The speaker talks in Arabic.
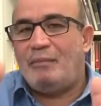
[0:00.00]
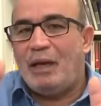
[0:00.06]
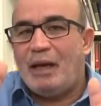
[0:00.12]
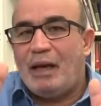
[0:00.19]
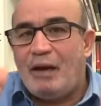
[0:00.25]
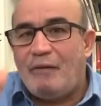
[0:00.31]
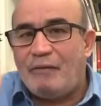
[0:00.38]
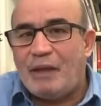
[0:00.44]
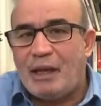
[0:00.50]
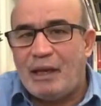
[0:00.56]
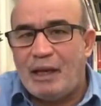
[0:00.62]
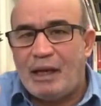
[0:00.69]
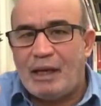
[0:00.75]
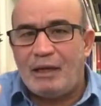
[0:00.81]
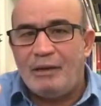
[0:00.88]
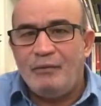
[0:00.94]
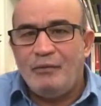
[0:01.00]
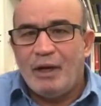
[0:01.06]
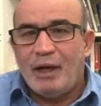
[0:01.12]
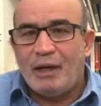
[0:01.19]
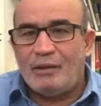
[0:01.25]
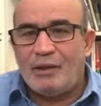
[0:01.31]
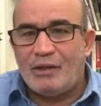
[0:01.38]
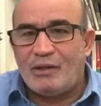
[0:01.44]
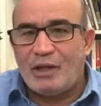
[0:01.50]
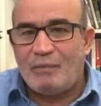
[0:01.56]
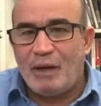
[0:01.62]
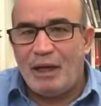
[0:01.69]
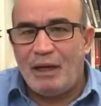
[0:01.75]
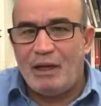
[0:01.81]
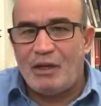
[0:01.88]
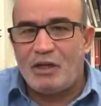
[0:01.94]
من الأفضل لك أن
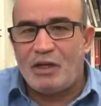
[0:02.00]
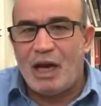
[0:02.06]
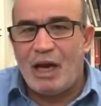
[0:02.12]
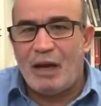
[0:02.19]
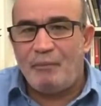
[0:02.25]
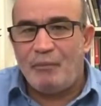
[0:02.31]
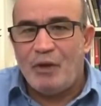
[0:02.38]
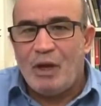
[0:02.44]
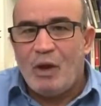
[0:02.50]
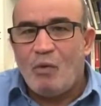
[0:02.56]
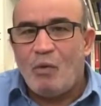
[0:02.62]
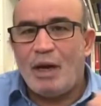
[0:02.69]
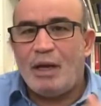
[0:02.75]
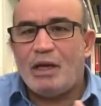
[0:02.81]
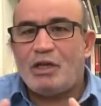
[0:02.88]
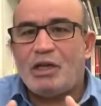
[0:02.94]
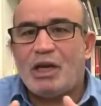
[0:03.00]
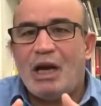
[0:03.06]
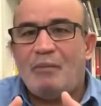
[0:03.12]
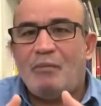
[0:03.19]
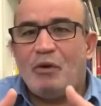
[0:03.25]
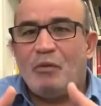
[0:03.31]
تستمع إلى الشعب وأن الشعب